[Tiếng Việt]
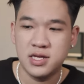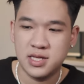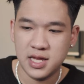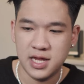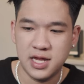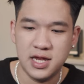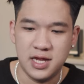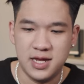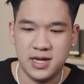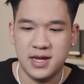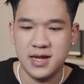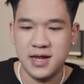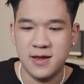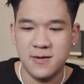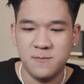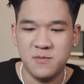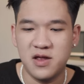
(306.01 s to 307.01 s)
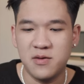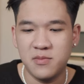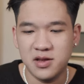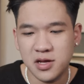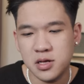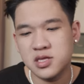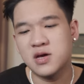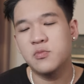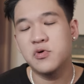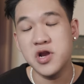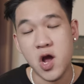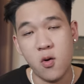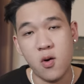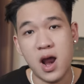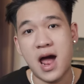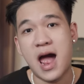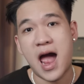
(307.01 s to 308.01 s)
thì mình mới nhận ra một
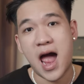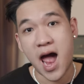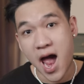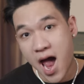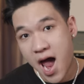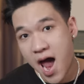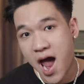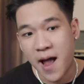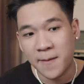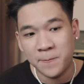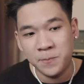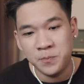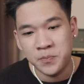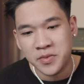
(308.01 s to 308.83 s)
điều là à